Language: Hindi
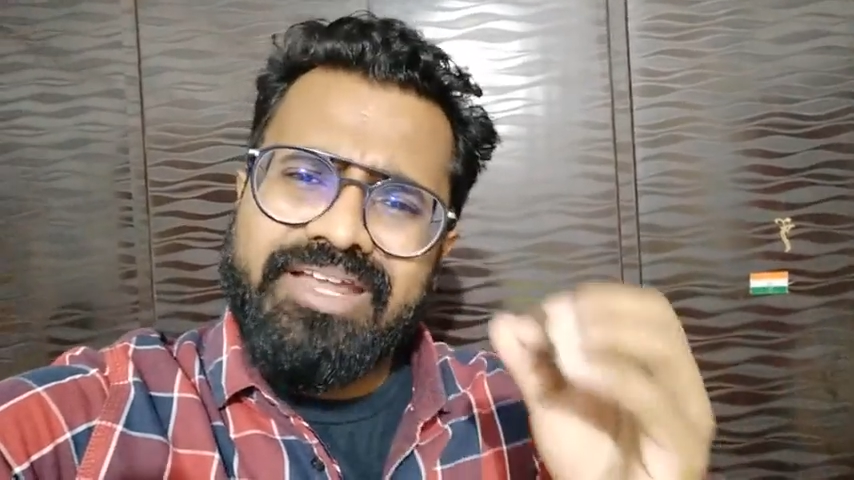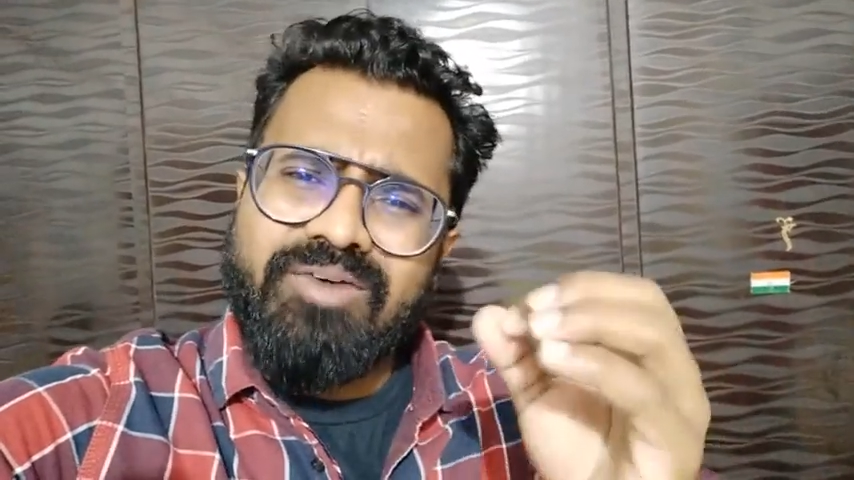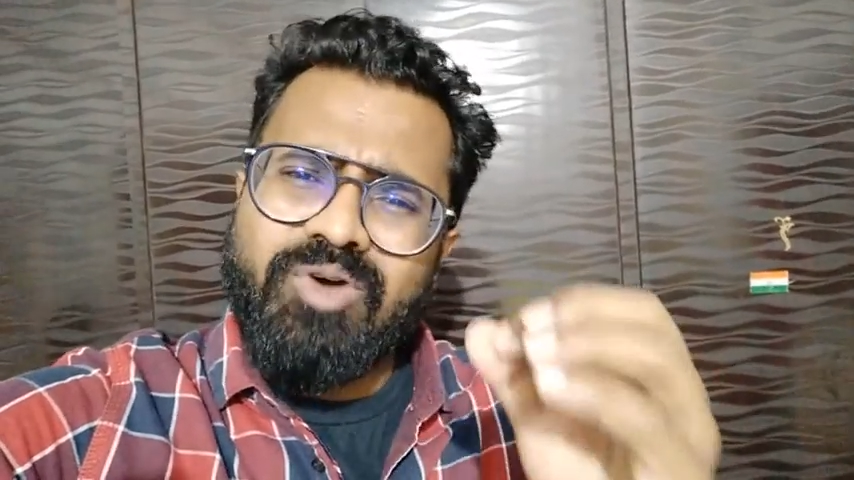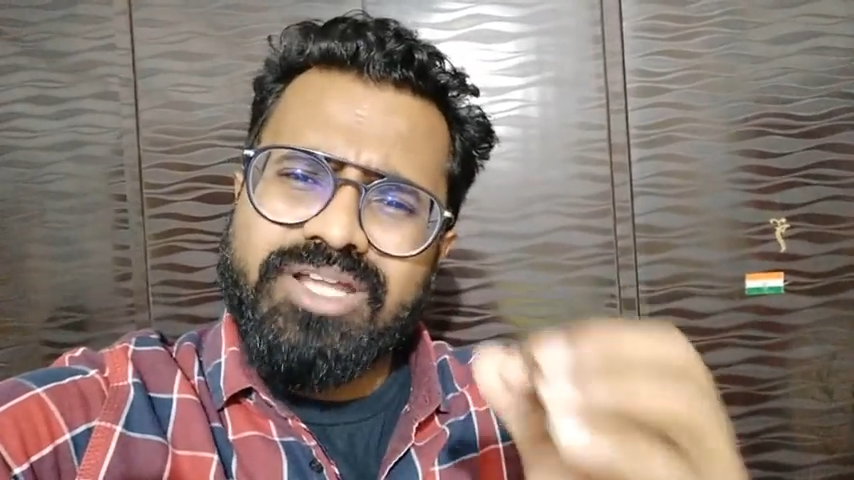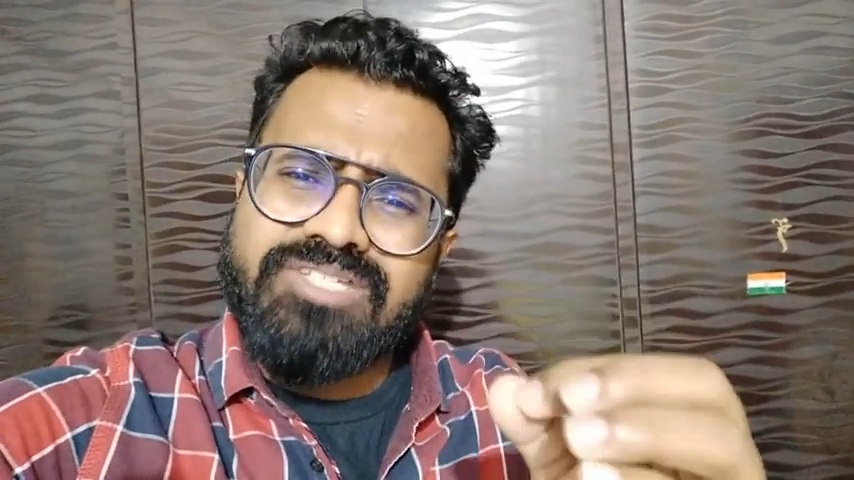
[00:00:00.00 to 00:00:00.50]

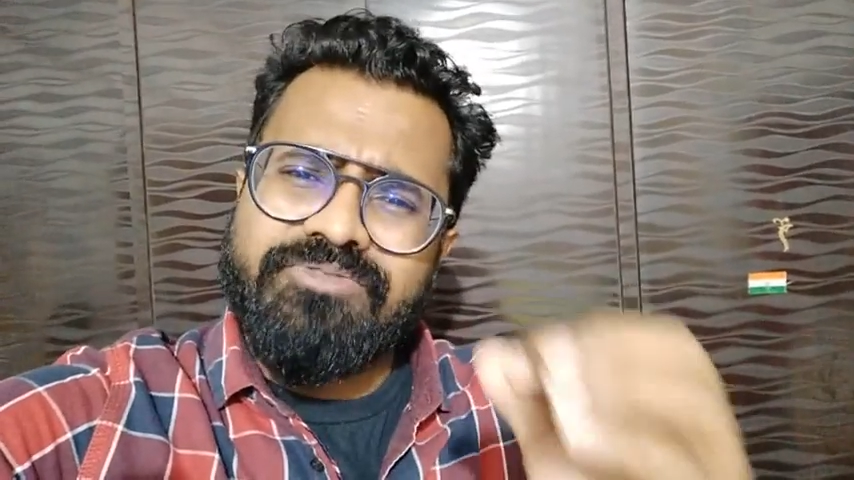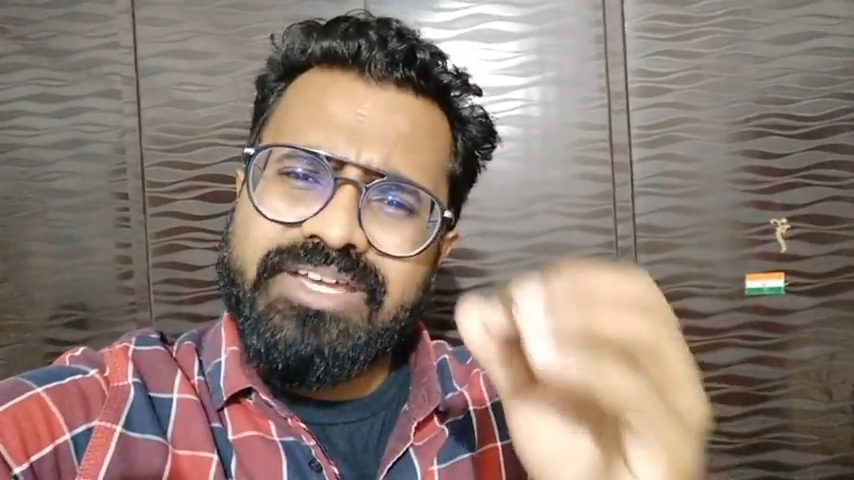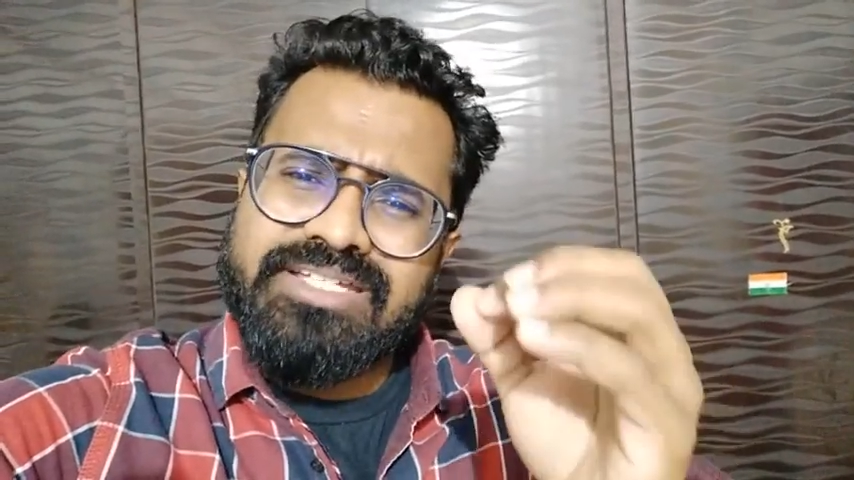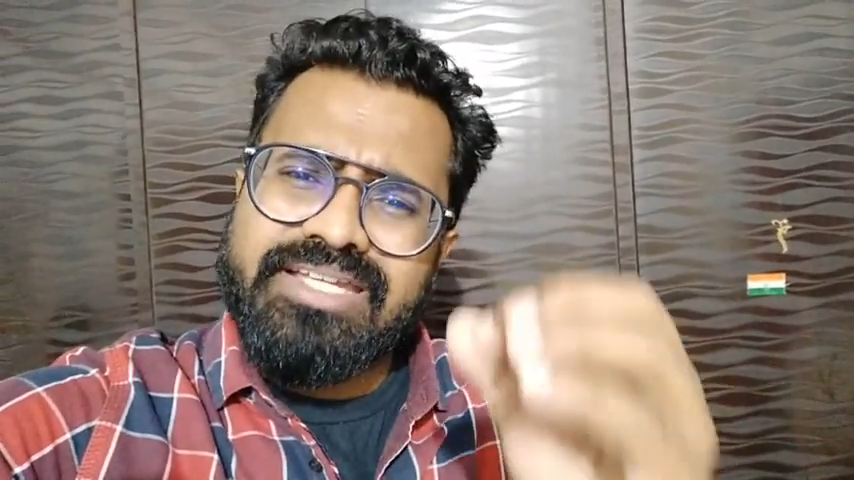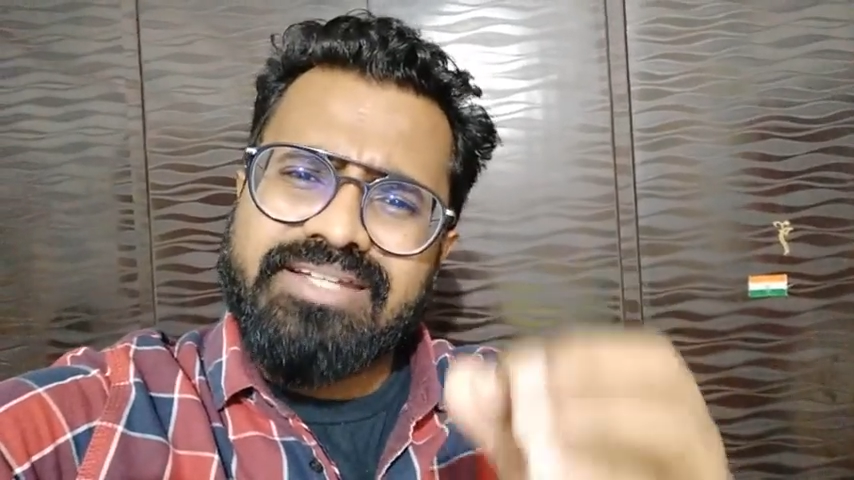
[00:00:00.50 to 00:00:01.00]
एवरी अवार्ड इज़
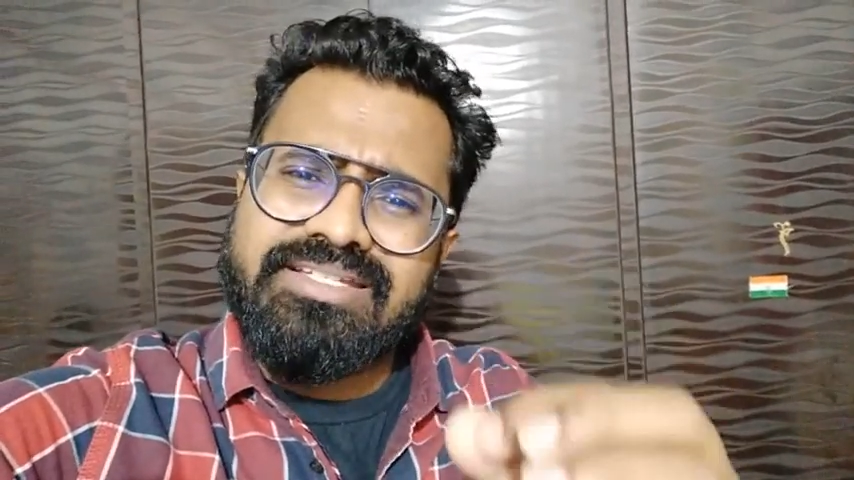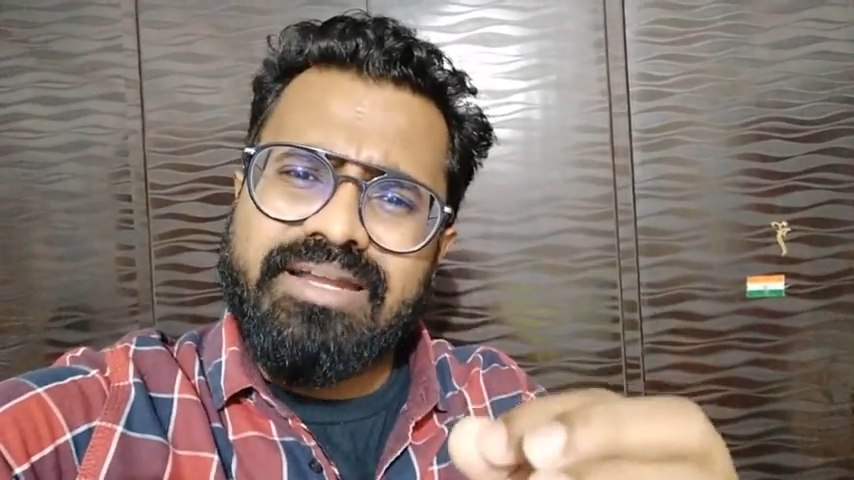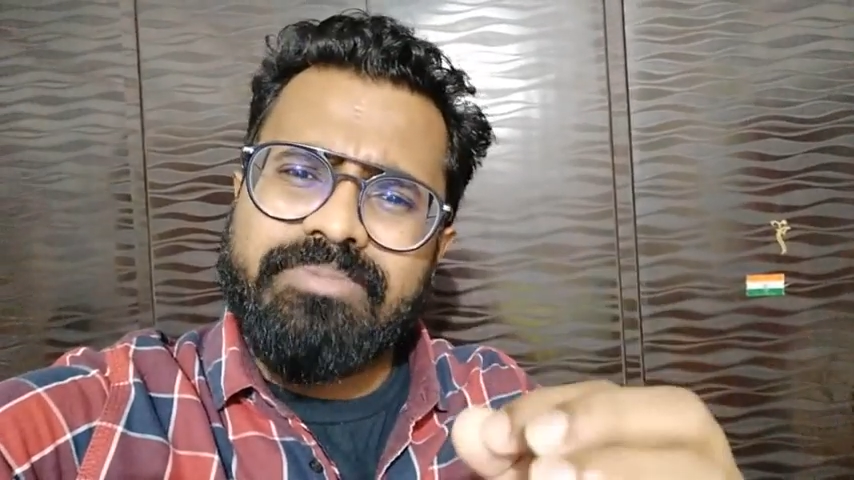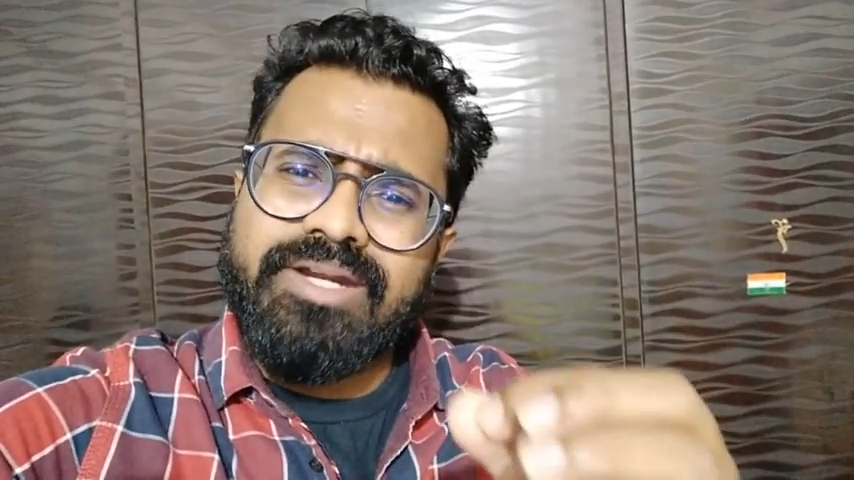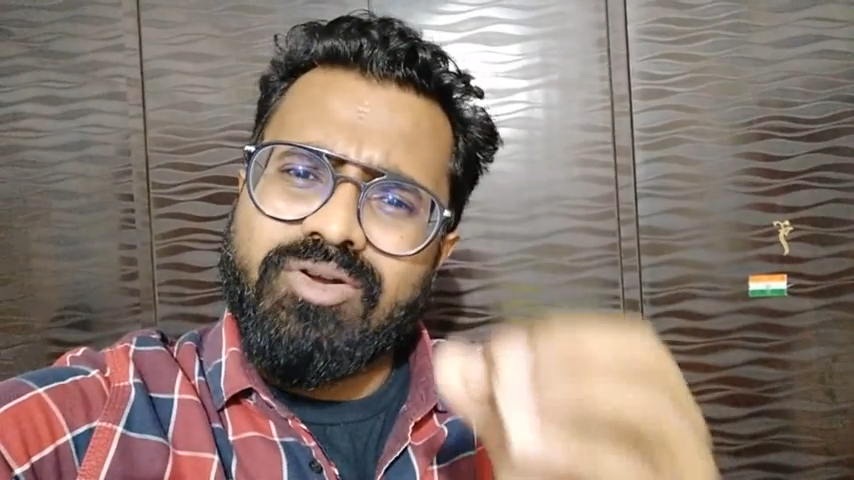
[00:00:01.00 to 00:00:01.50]
फिक्स्ड एंड
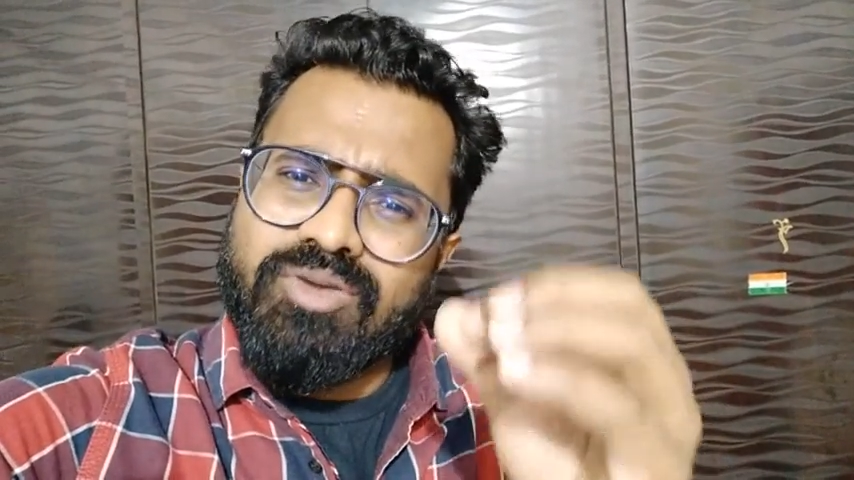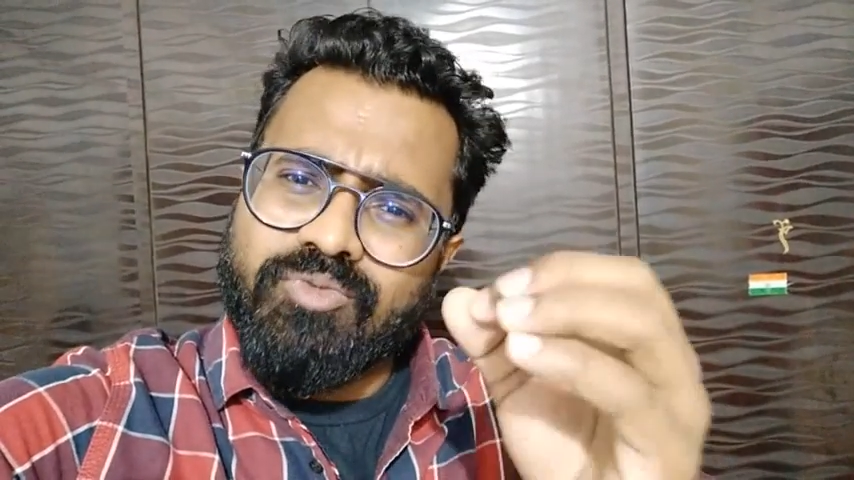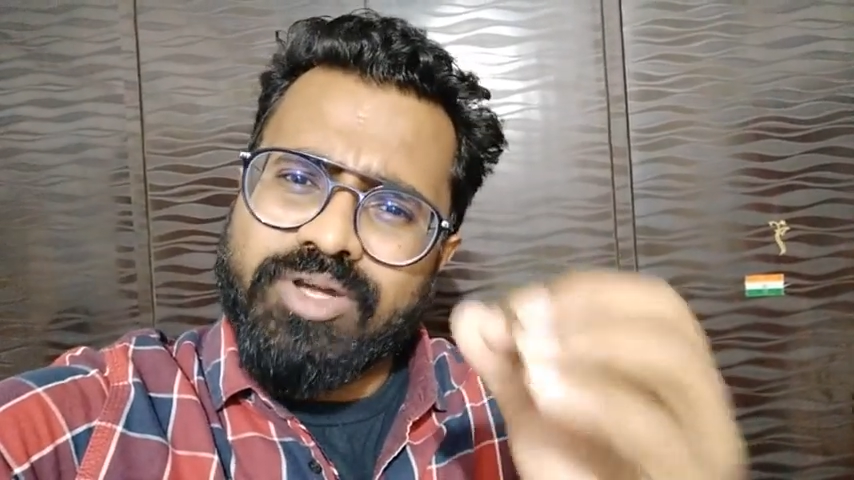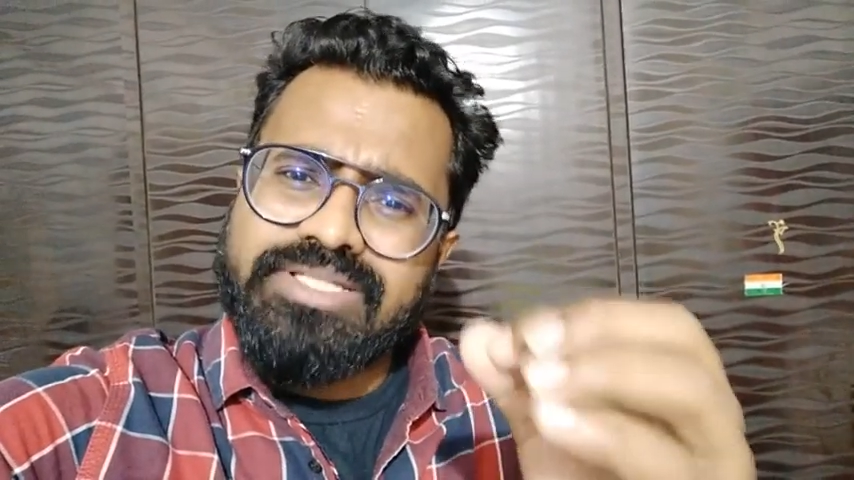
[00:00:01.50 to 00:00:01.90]
स्क्रिप्टेड और